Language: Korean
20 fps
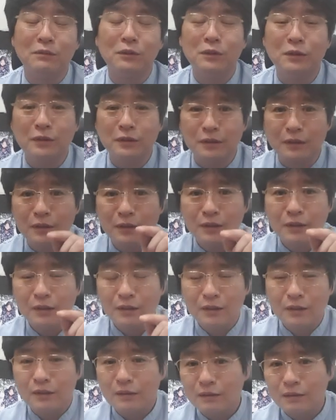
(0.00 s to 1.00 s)
물론
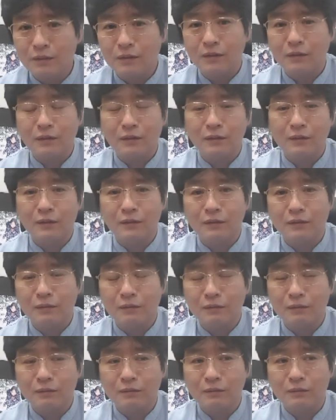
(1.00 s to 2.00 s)

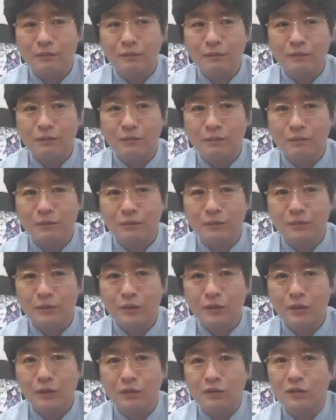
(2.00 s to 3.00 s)

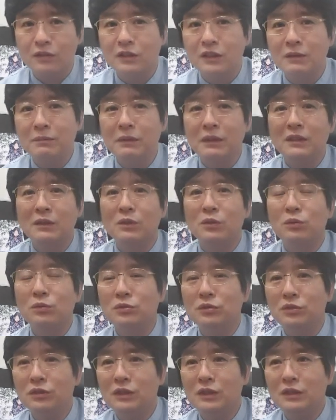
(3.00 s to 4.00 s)
어, 극심한
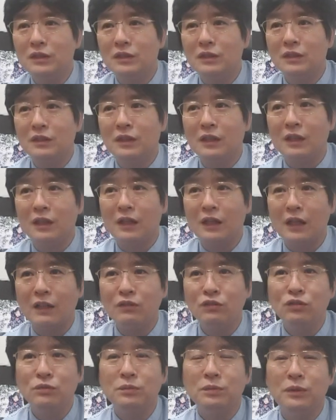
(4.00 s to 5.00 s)
통증이 있을 때
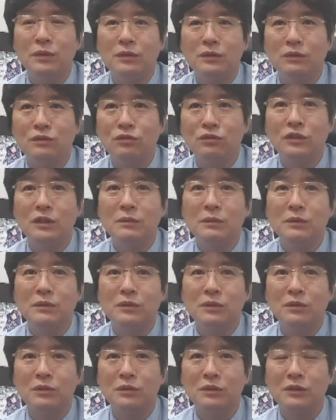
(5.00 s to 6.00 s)
한두 번, 두세 번
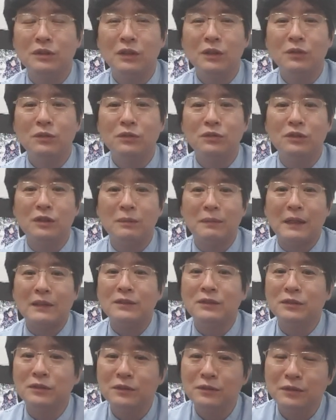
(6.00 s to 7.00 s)
정도 스테로이드 주사를
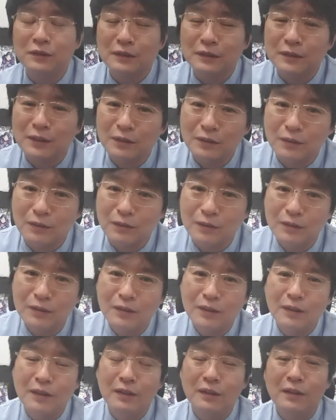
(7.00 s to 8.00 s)
맞을 수도 있어요.
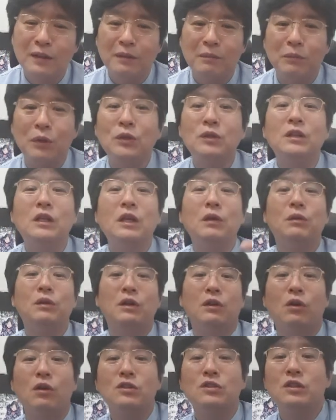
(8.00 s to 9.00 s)
몇
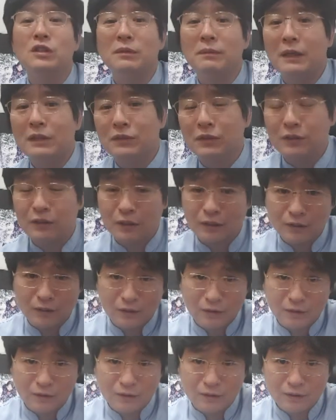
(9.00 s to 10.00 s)
개월에 걸쳐서 맞아야 돼.
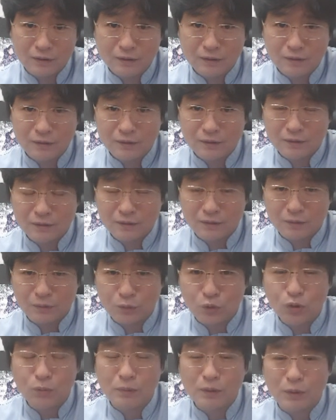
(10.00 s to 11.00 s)
그거는
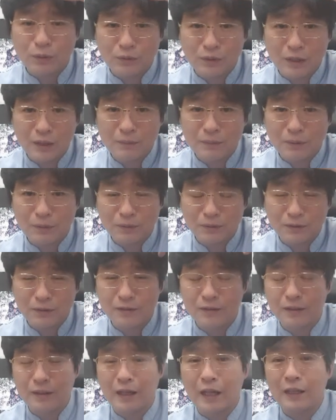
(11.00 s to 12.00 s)
오늘 맞고 내일 맞고
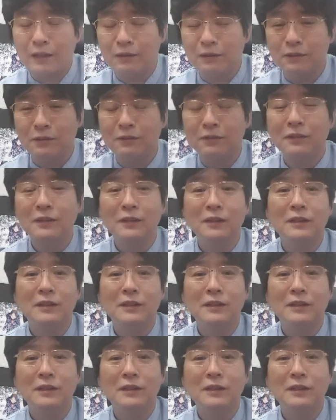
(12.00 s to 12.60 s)
그러는 건 아니고.